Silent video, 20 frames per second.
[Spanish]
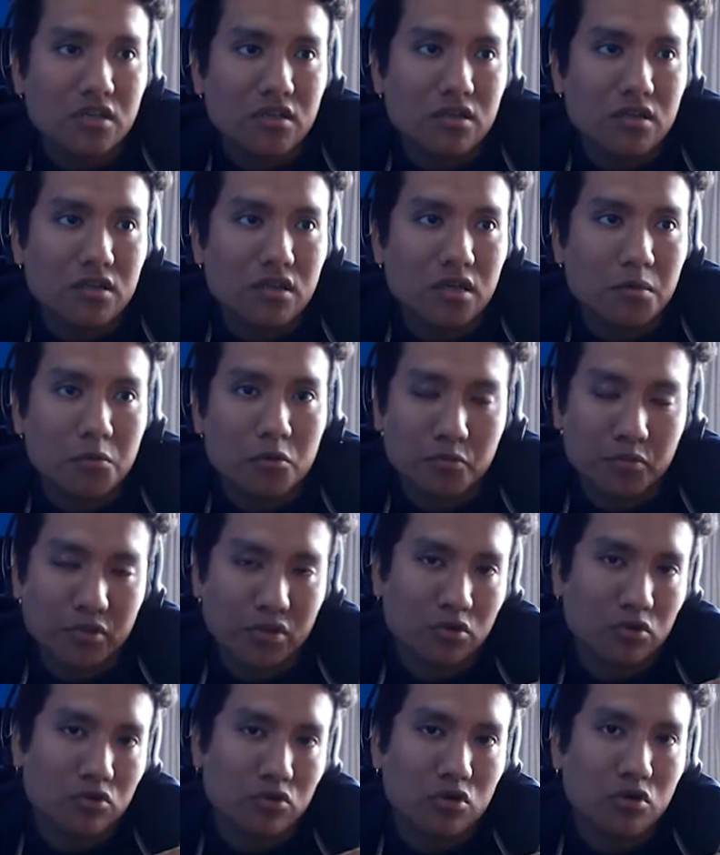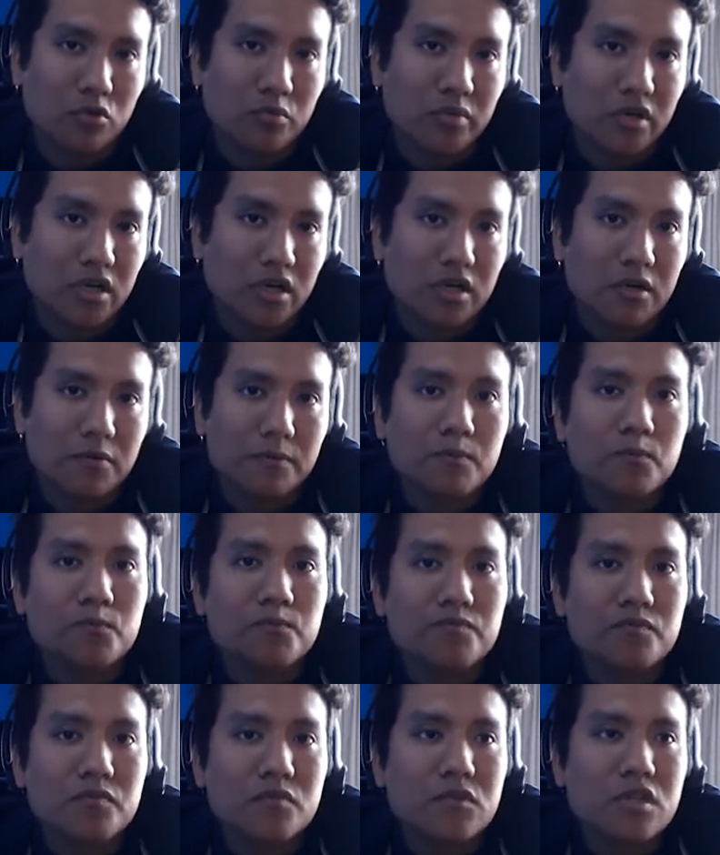digamos, pero solo para
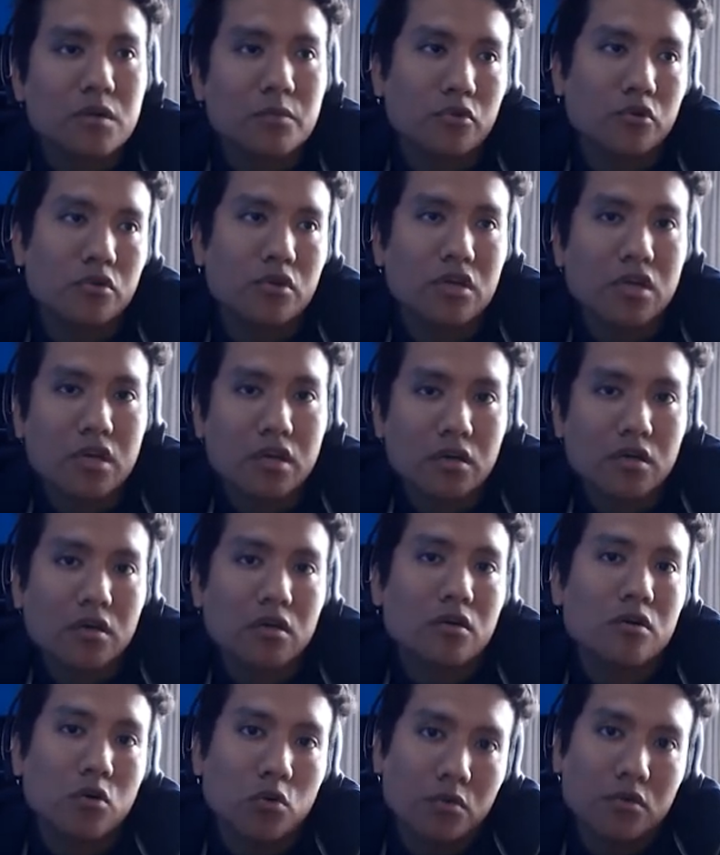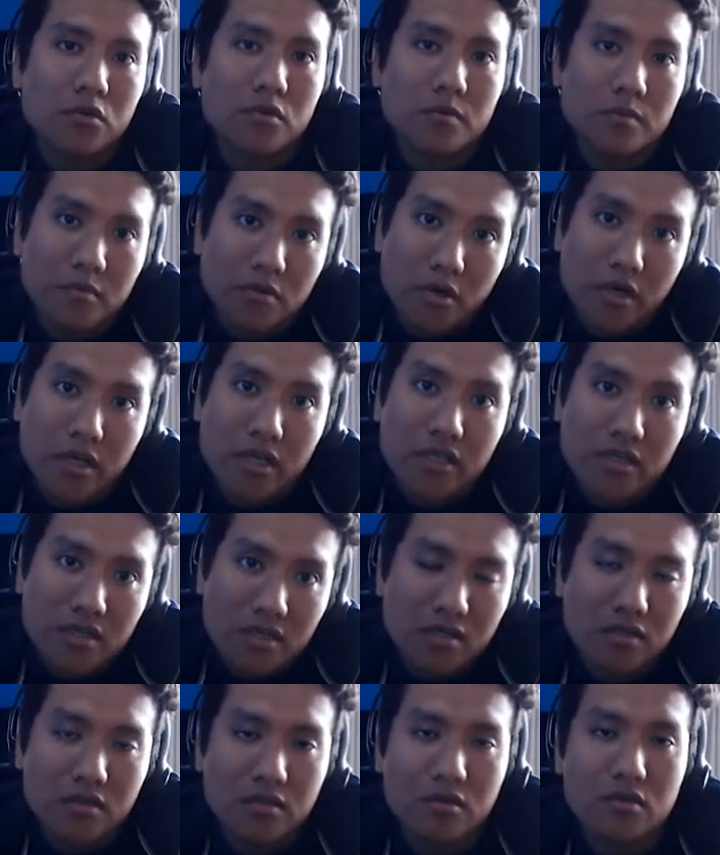poderle darle un upgrade
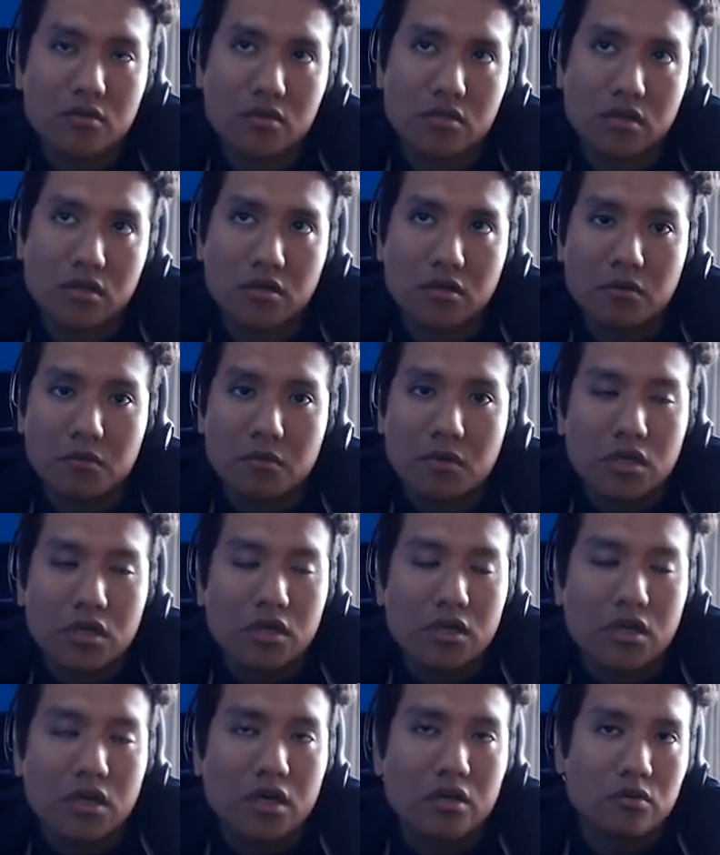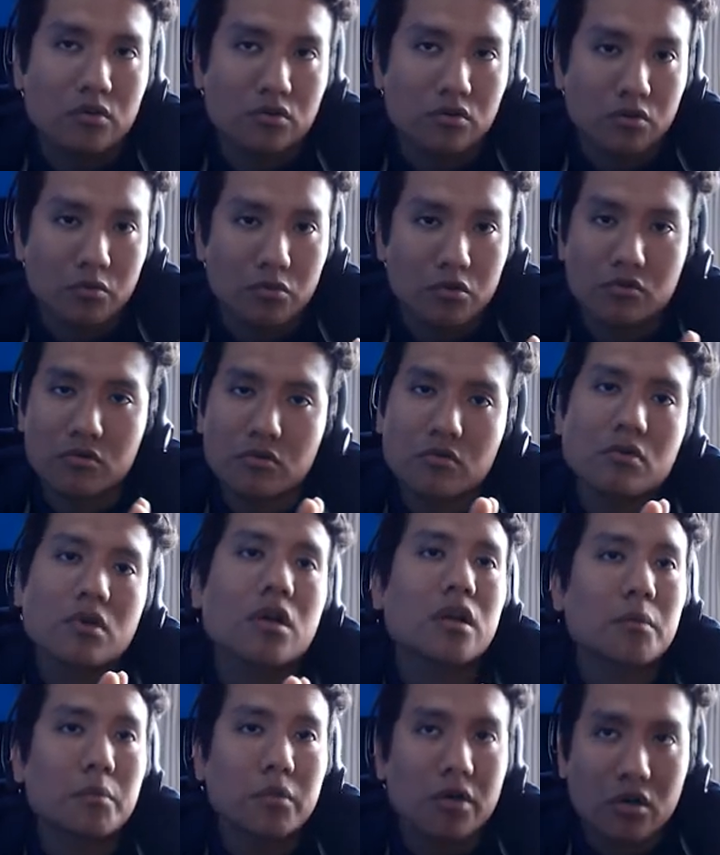o sea, a nuestro Mewtwo
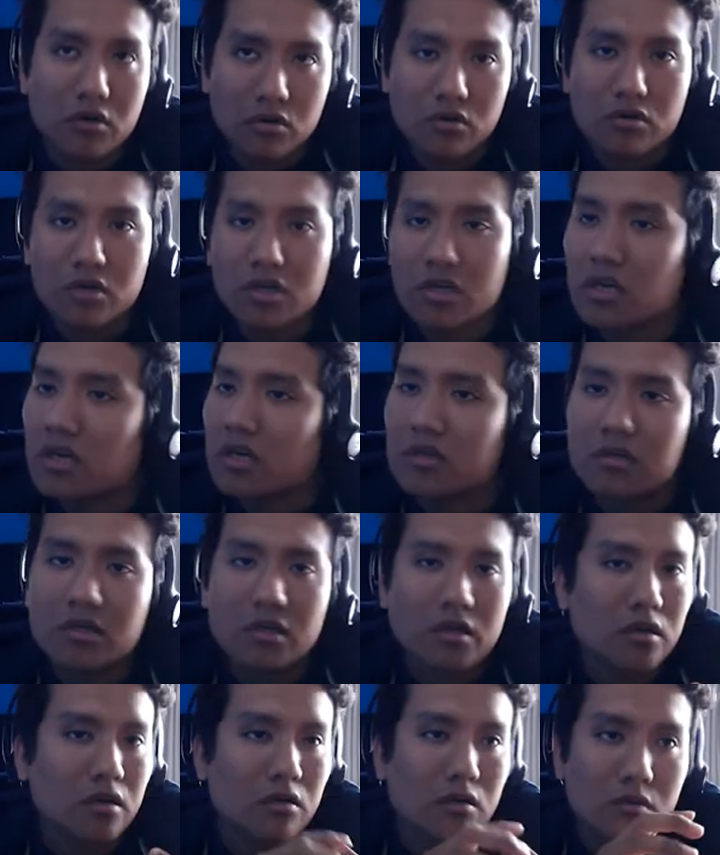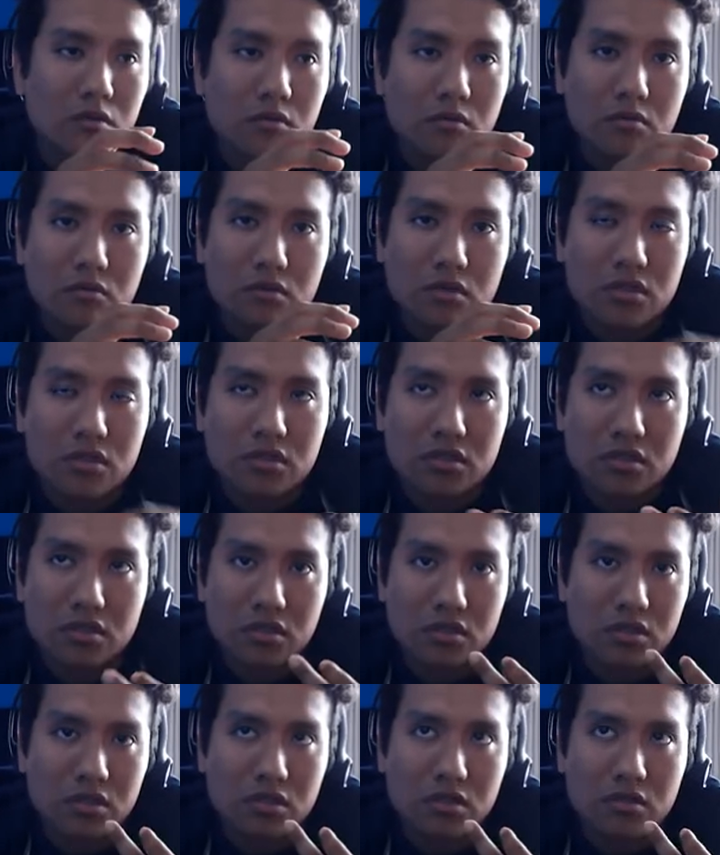dale mejoras, darle
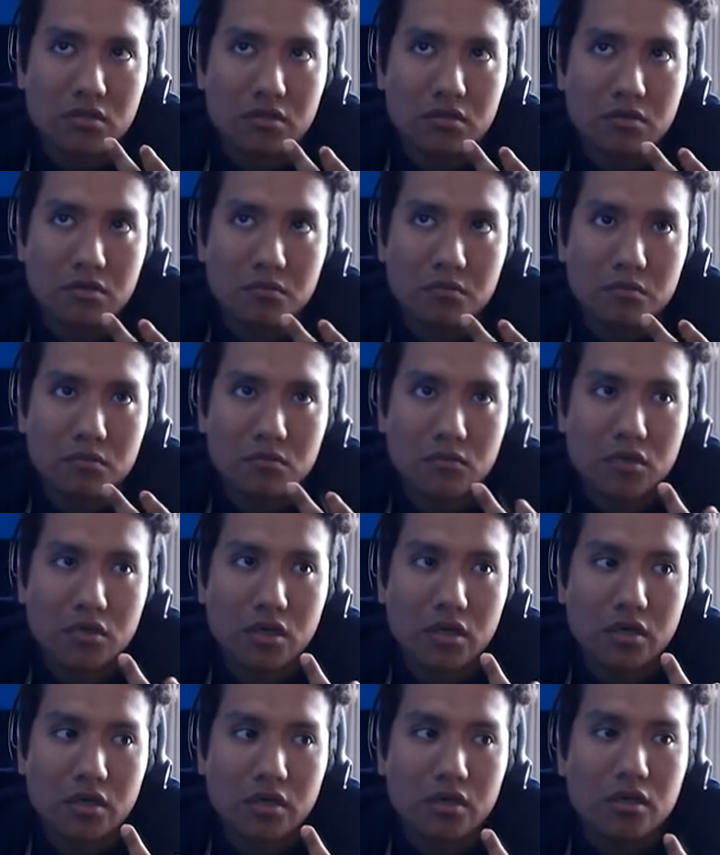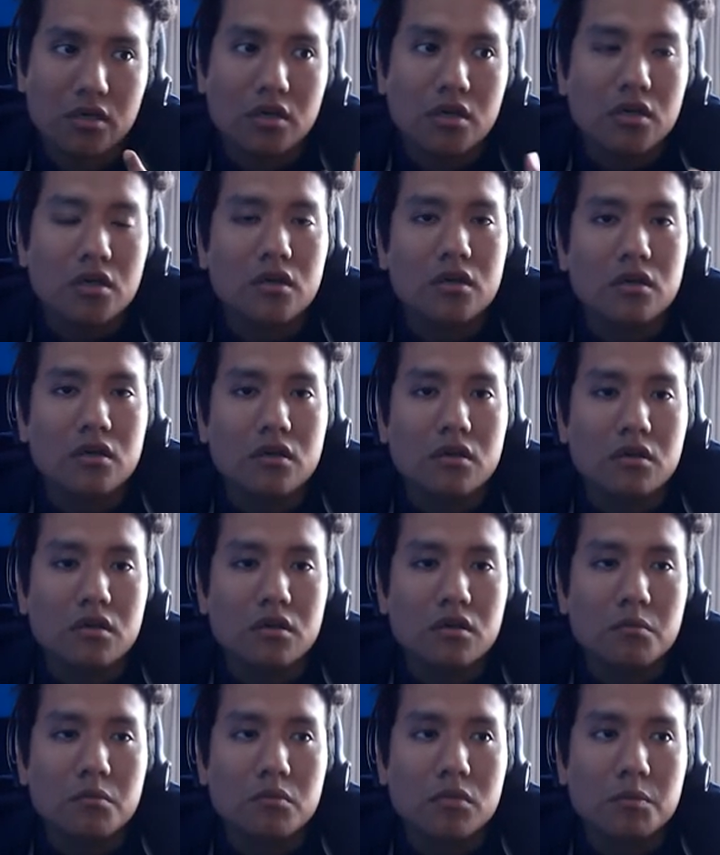este, darle
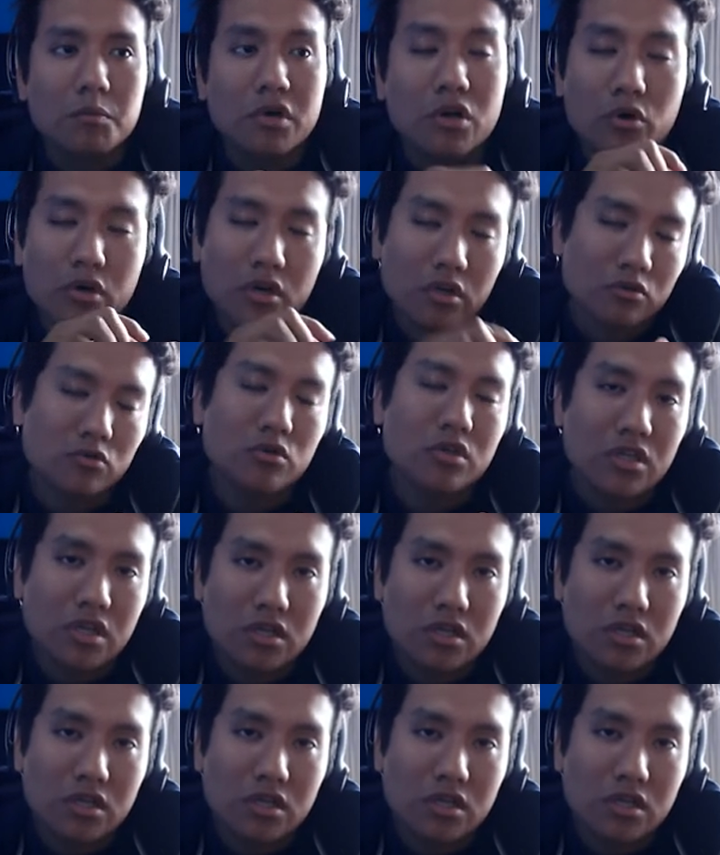mejorar su ataque,